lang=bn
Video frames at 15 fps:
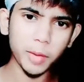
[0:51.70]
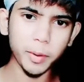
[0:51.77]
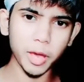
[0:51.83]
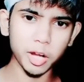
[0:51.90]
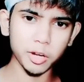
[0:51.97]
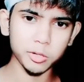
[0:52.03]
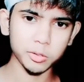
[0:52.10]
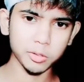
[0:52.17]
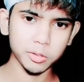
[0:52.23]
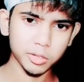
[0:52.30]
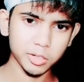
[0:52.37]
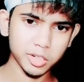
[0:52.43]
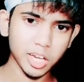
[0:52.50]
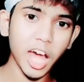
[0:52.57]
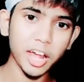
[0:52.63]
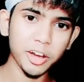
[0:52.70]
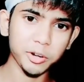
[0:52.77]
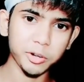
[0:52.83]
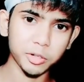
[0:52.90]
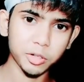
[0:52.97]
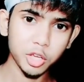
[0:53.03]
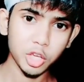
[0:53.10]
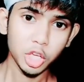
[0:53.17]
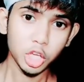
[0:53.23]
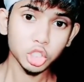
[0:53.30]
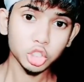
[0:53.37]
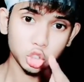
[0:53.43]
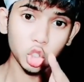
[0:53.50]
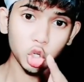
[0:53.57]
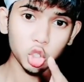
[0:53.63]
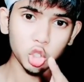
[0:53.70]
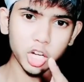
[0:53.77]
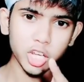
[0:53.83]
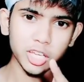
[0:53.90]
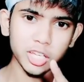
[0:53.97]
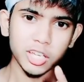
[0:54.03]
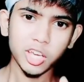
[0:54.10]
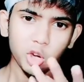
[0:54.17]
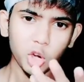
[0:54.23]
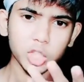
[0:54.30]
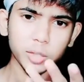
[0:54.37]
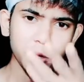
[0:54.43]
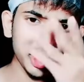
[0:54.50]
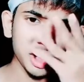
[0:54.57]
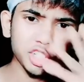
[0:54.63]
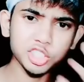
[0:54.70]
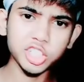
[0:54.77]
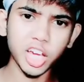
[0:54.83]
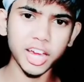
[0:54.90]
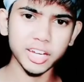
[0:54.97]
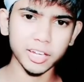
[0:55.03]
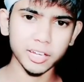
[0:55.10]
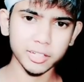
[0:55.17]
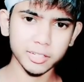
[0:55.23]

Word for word: করাই ভালো কারণ জোর করে কথা বলানো যায় না